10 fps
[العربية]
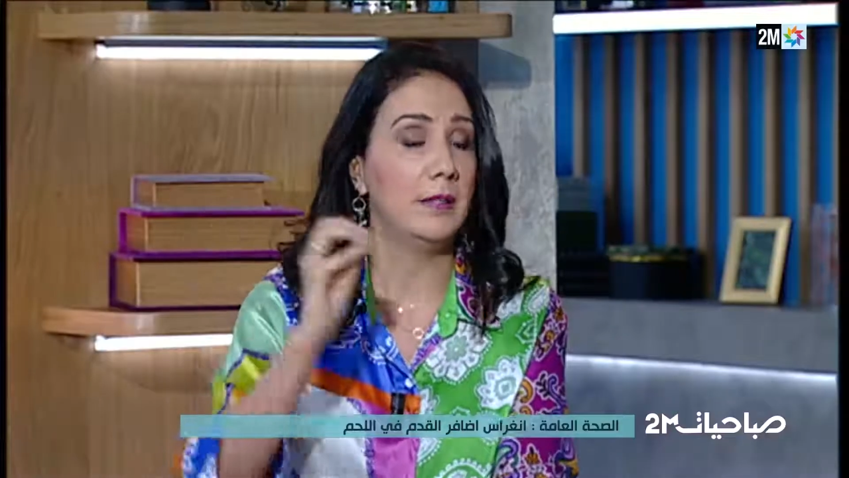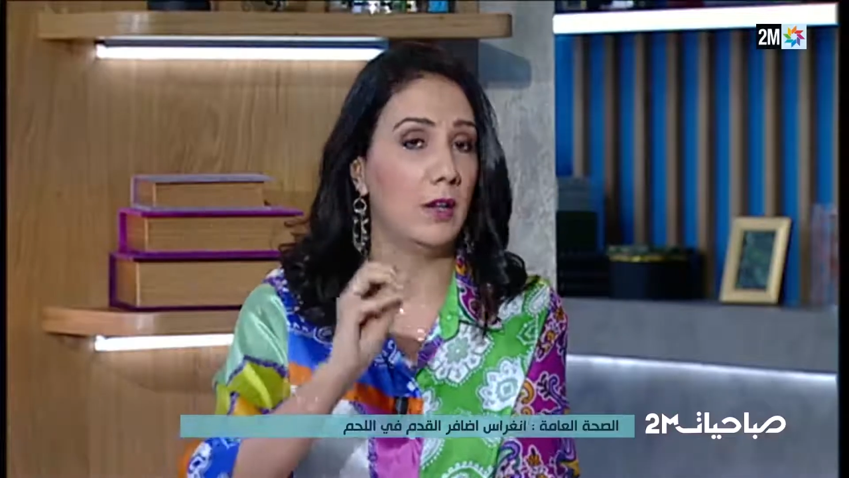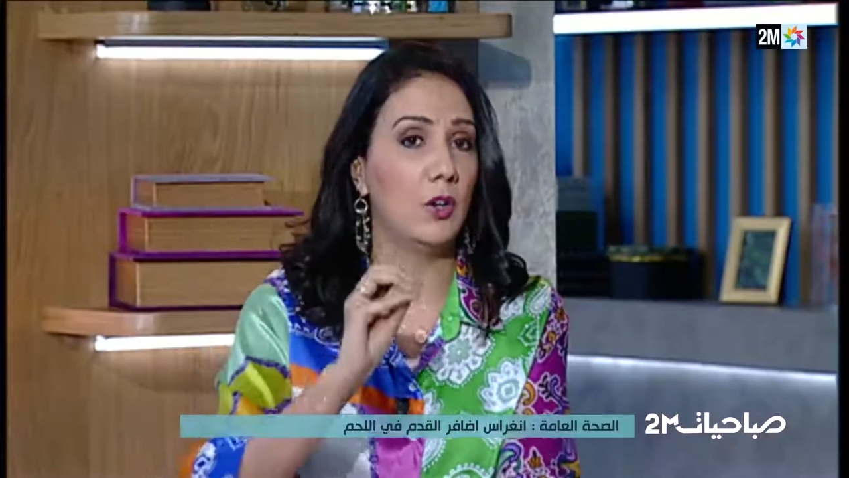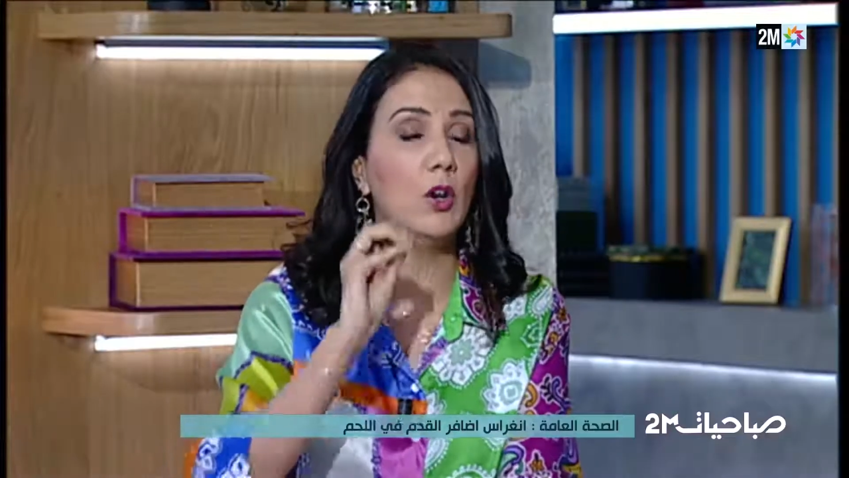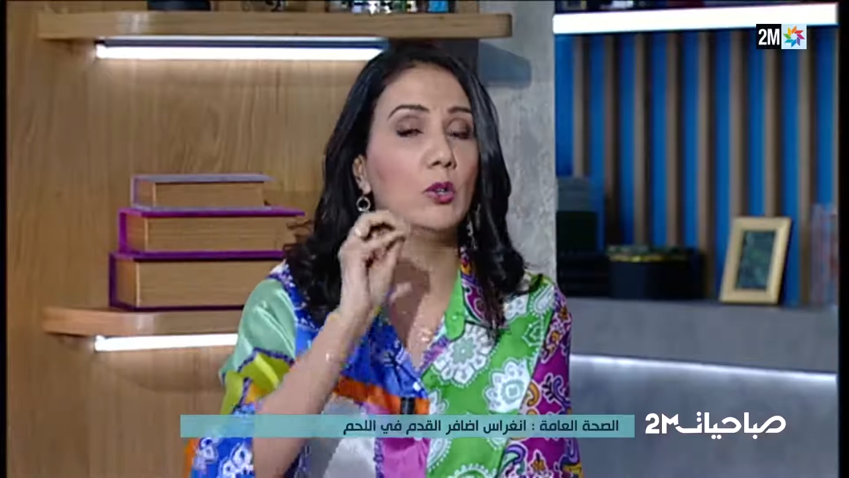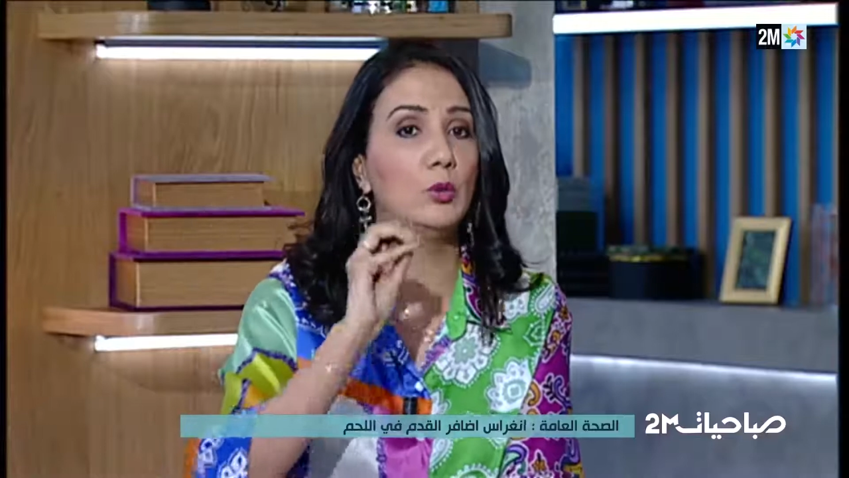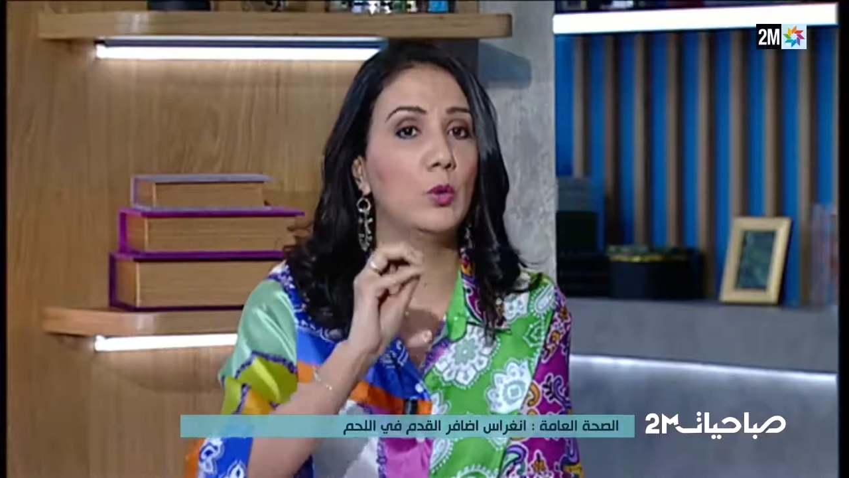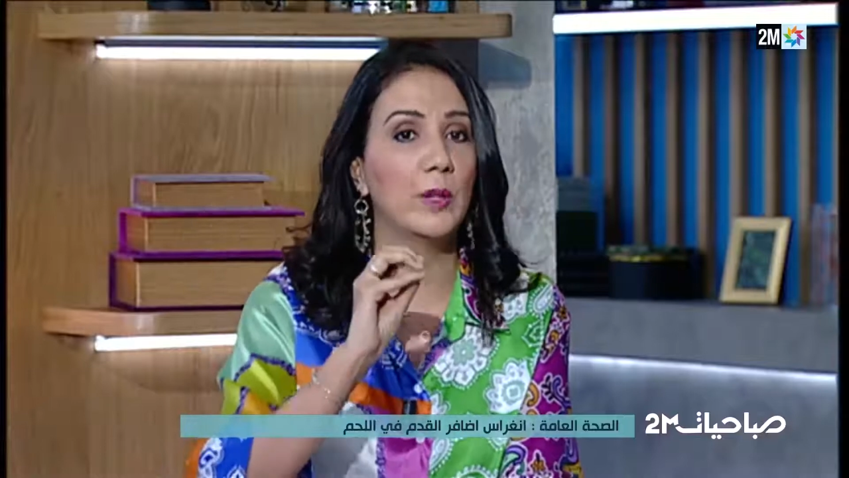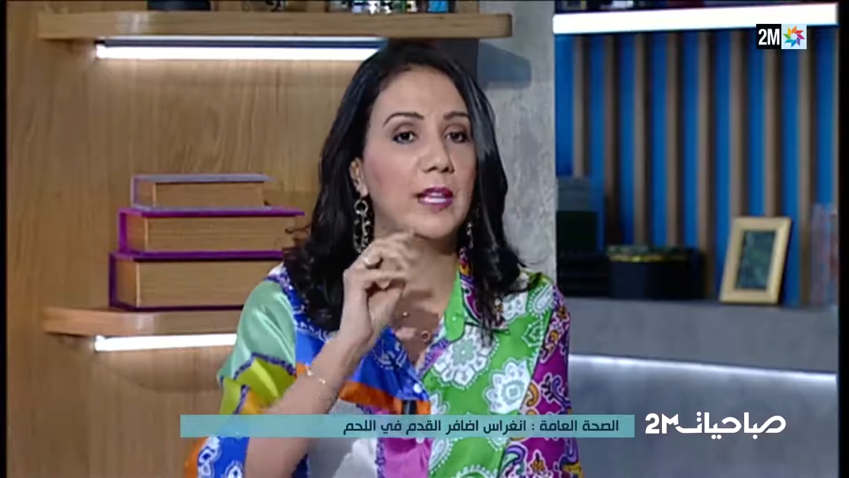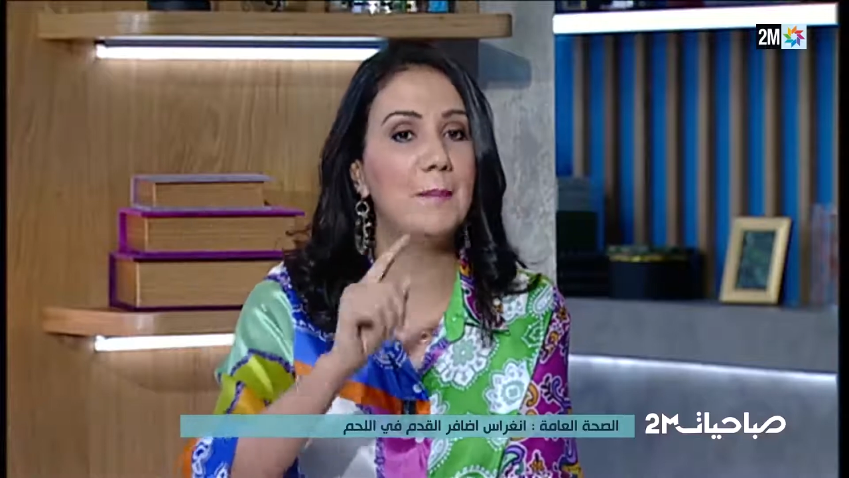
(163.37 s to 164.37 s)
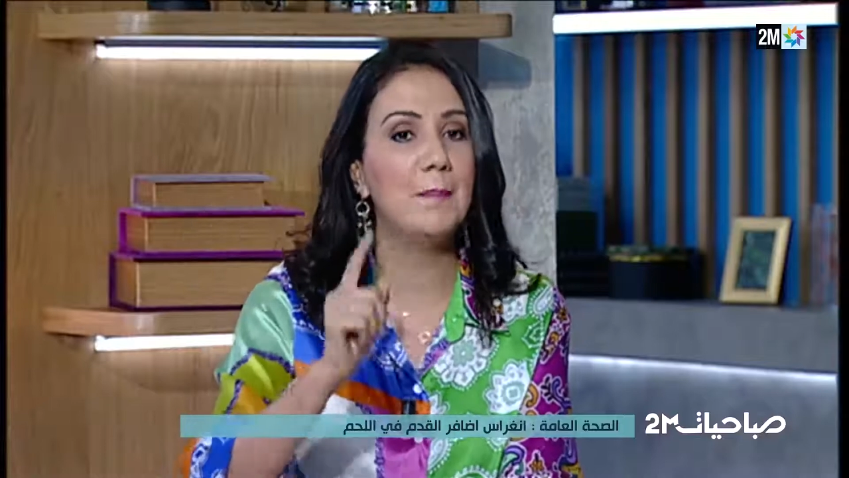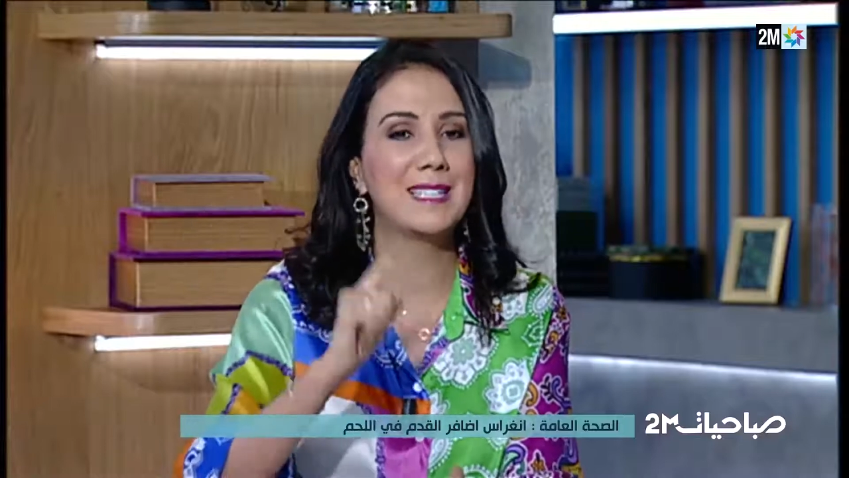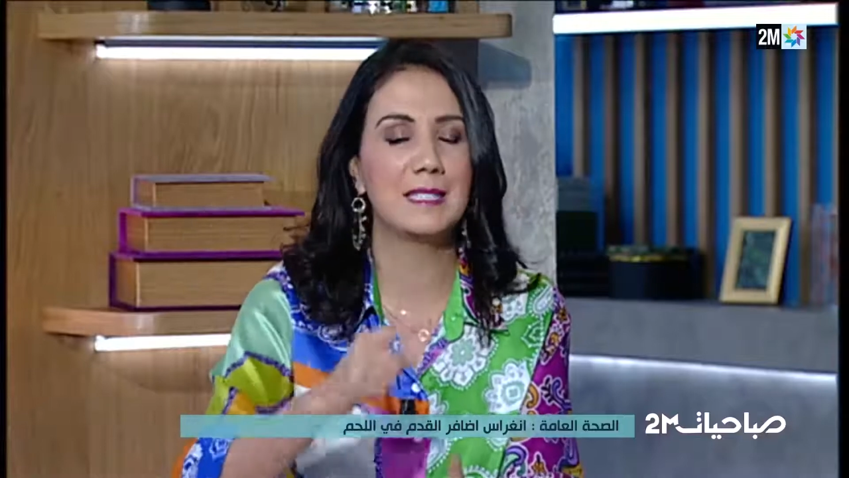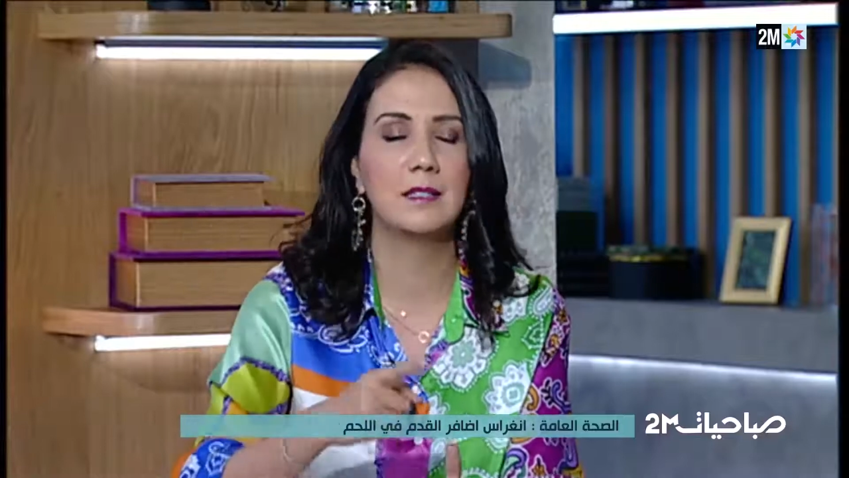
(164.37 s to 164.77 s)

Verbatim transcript: داكوغ دونك اما